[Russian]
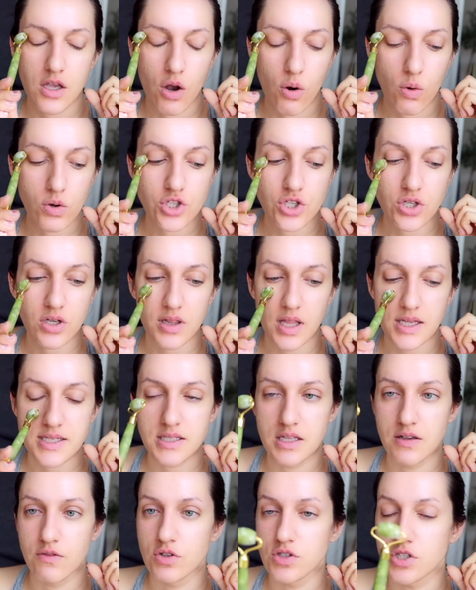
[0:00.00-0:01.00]
Очень
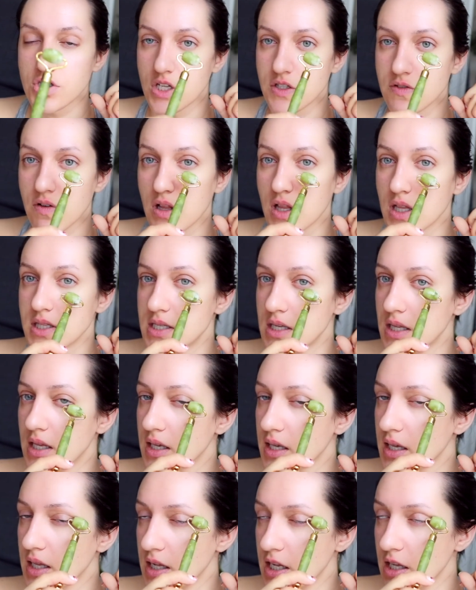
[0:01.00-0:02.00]
классно его держать в
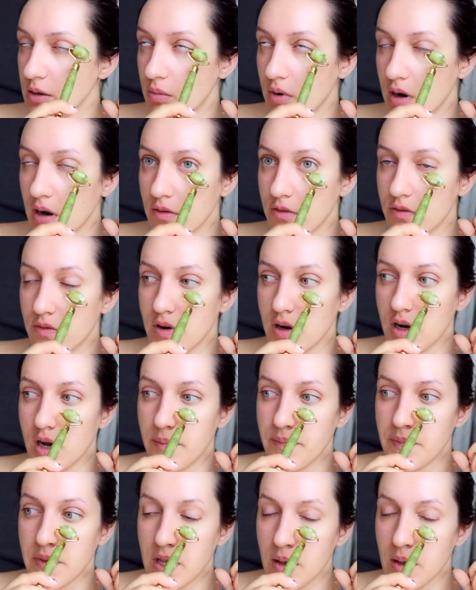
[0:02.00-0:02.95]
холодильнике либо в